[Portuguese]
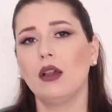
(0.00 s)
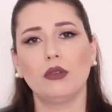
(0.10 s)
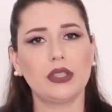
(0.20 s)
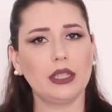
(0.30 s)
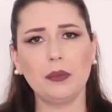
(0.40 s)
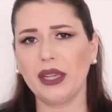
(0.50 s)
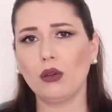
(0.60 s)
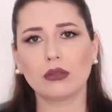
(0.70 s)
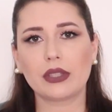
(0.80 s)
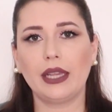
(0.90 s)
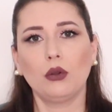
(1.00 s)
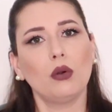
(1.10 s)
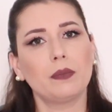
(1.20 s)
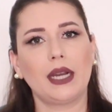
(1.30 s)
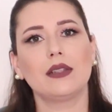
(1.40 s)
você também consegue
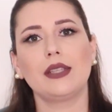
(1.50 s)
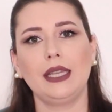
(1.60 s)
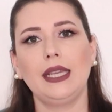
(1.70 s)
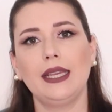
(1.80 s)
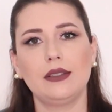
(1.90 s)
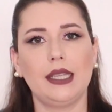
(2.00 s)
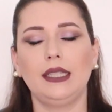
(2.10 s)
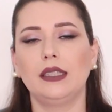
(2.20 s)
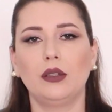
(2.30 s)
comprar sem receita.